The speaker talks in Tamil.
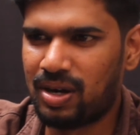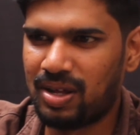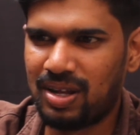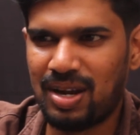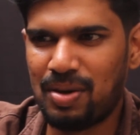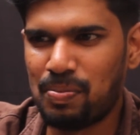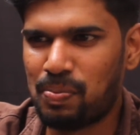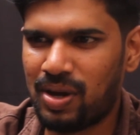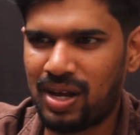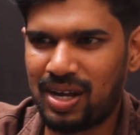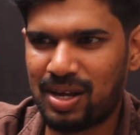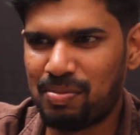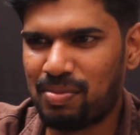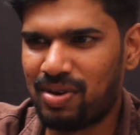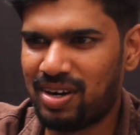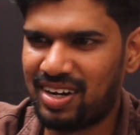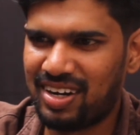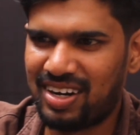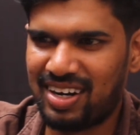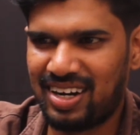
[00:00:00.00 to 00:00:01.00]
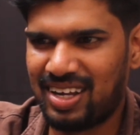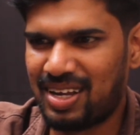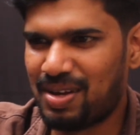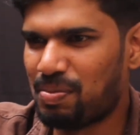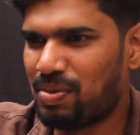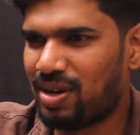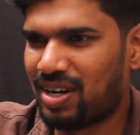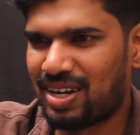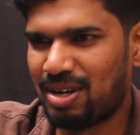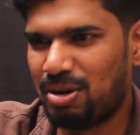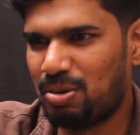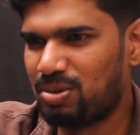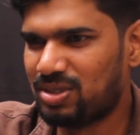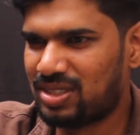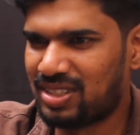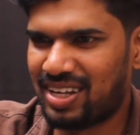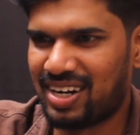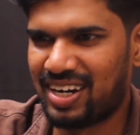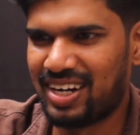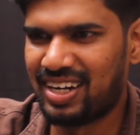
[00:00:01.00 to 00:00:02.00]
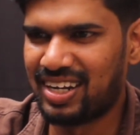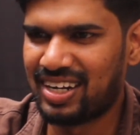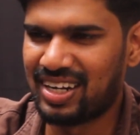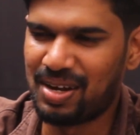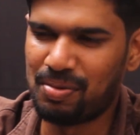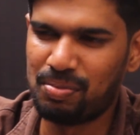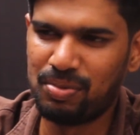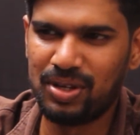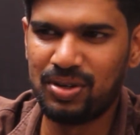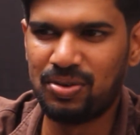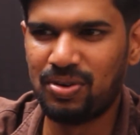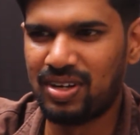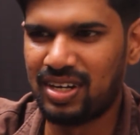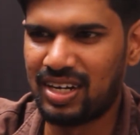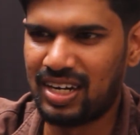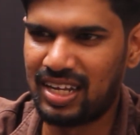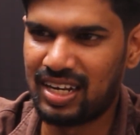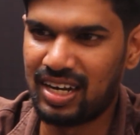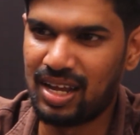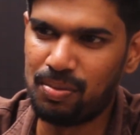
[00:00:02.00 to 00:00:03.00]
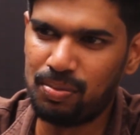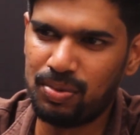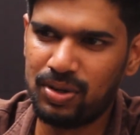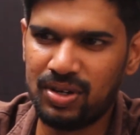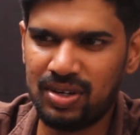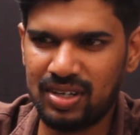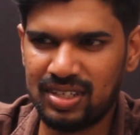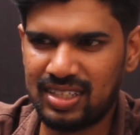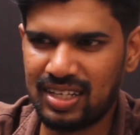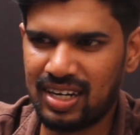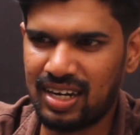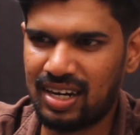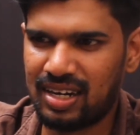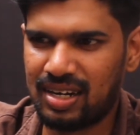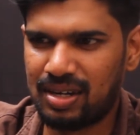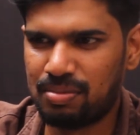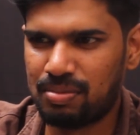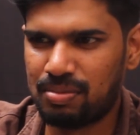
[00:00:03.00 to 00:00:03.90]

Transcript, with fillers: படம்லாம் பார்க்க மாட்டேறானுங்க மக்கள் உஷாராயிட்டாங்க அப்படி கூட நினைக்கலாம் அப்படியும் எடுத்துக்கலாம்